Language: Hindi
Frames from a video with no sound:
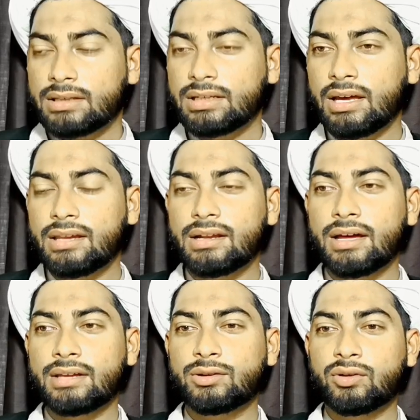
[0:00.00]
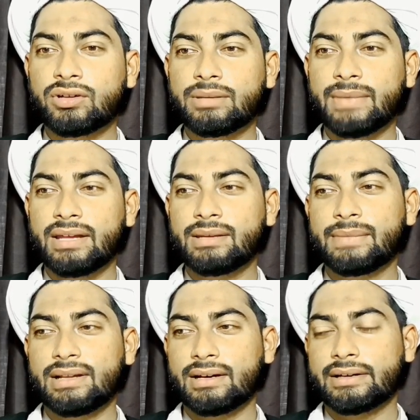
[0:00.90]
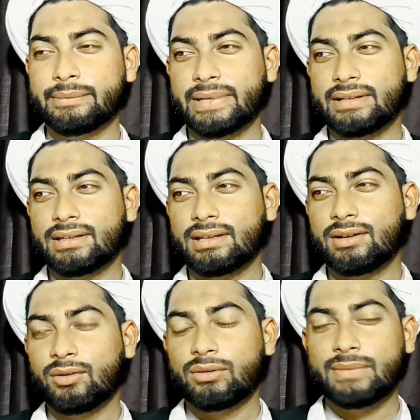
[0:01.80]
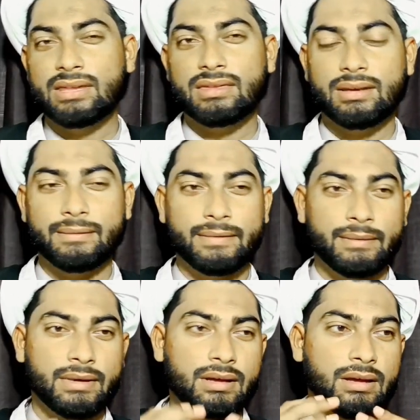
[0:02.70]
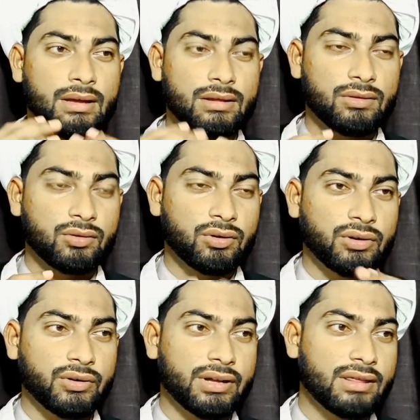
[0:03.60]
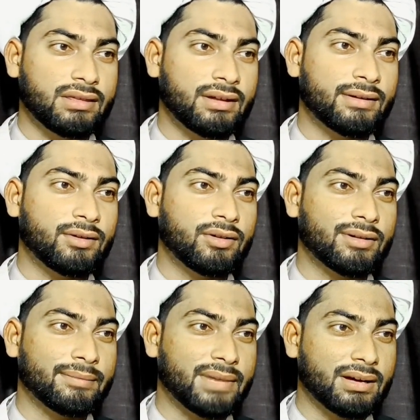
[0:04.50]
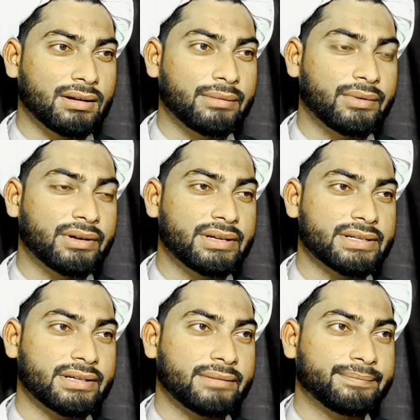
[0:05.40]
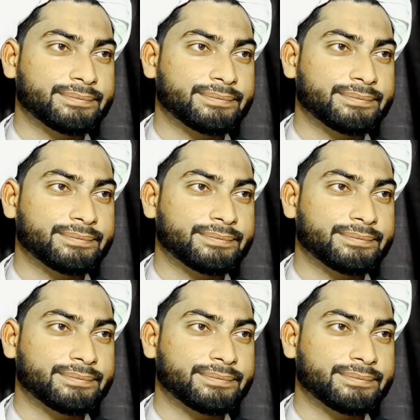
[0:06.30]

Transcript: शिया हजरात दो नमाज़ें मिलाकर पढ़ते हैं उनमें से जहर और असर और मगरब और ईशा